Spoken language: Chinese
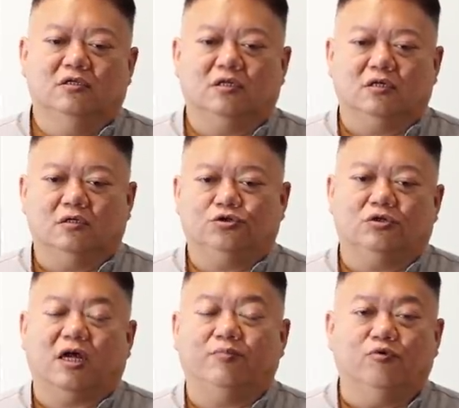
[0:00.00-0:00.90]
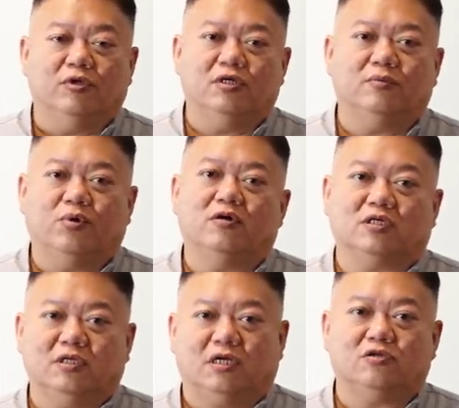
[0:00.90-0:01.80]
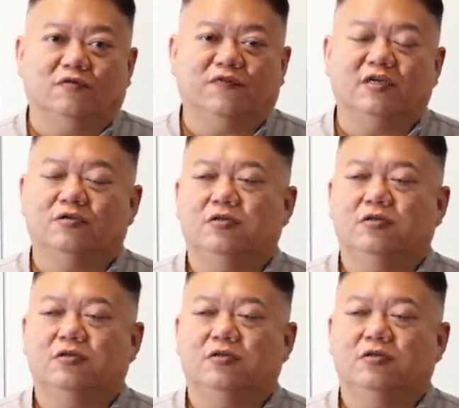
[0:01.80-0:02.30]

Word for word: 那个学台不稳定，不好意思跟人家收费。